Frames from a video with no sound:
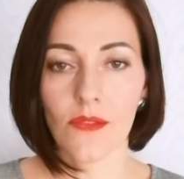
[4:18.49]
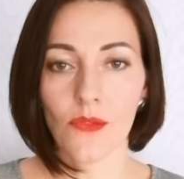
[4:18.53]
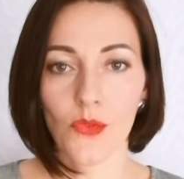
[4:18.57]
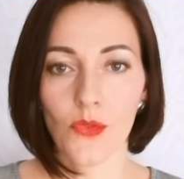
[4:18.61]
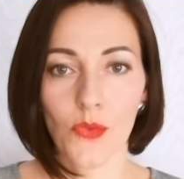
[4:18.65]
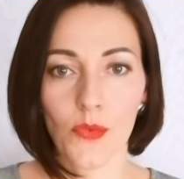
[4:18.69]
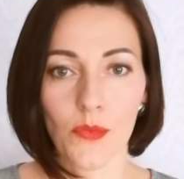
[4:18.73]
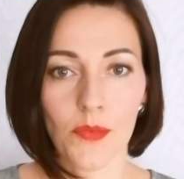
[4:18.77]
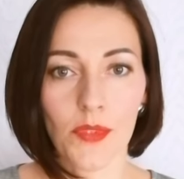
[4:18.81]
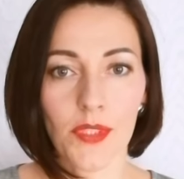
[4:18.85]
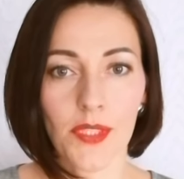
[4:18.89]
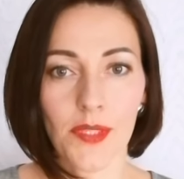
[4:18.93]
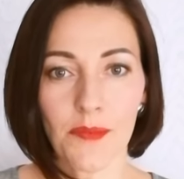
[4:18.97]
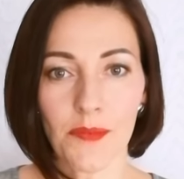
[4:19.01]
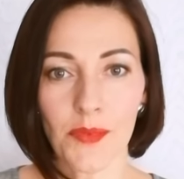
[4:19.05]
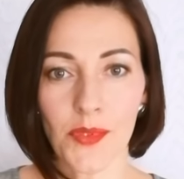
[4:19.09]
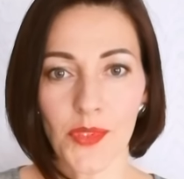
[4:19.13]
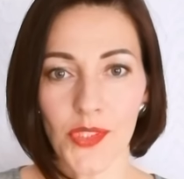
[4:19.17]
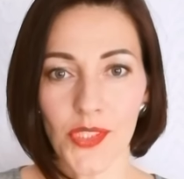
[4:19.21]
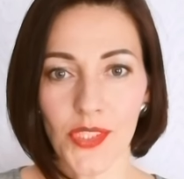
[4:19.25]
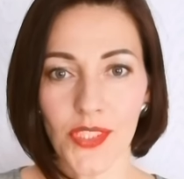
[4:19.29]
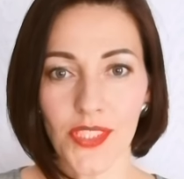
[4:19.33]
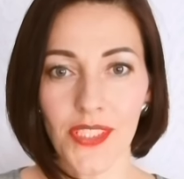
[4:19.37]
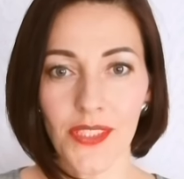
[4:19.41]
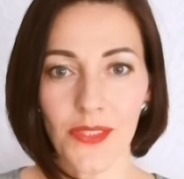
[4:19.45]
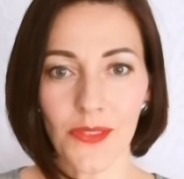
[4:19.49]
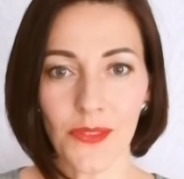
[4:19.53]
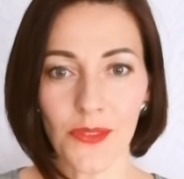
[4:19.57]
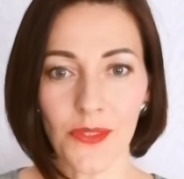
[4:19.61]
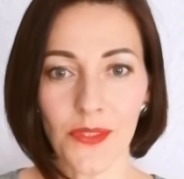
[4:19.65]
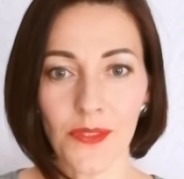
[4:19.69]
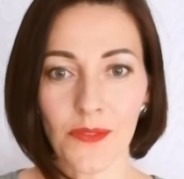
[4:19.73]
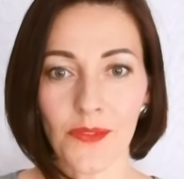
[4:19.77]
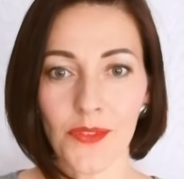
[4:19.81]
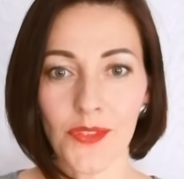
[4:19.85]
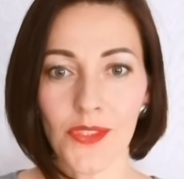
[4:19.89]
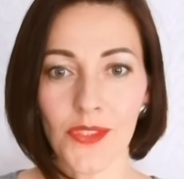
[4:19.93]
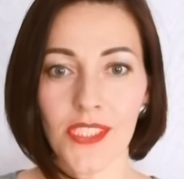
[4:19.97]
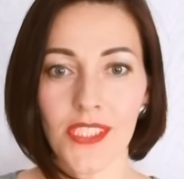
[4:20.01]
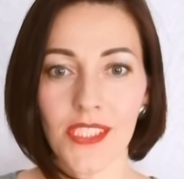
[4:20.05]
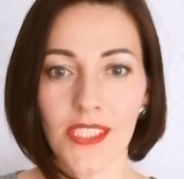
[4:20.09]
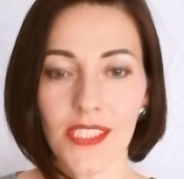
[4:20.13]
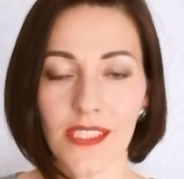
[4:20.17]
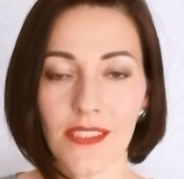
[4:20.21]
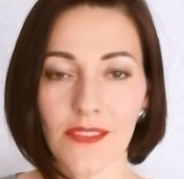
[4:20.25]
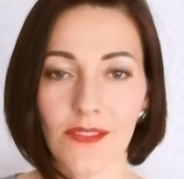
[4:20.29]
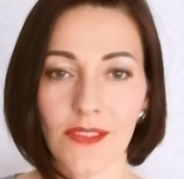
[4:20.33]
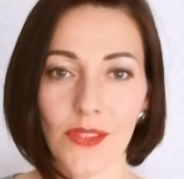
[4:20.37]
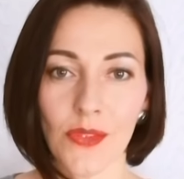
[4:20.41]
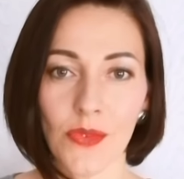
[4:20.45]
У меня больше нету того
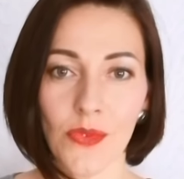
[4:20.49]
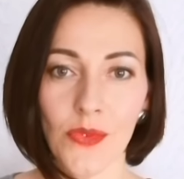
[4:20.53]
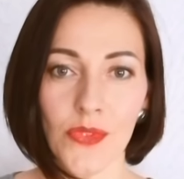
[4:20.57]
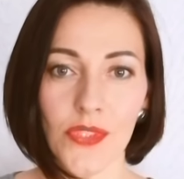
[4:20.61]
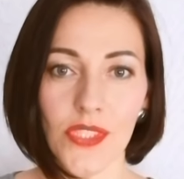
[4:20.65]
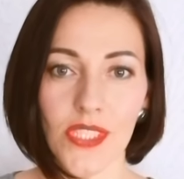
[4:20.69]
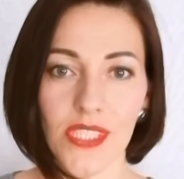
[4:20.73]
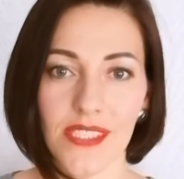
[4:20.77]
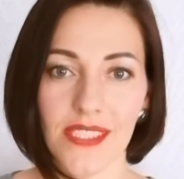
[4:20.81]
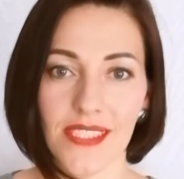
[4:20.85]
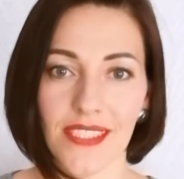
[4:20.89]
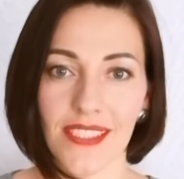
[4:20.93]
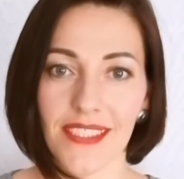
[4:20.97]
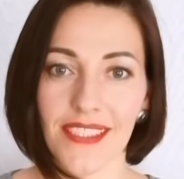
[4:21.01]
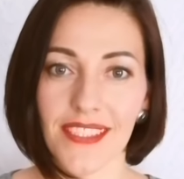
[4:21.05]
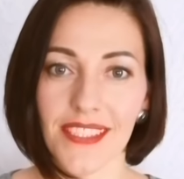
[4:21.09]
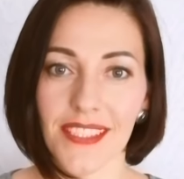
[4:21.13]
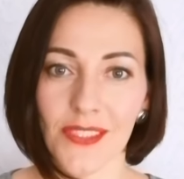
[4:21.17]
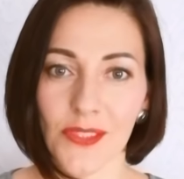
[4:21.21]
дикого ужаса,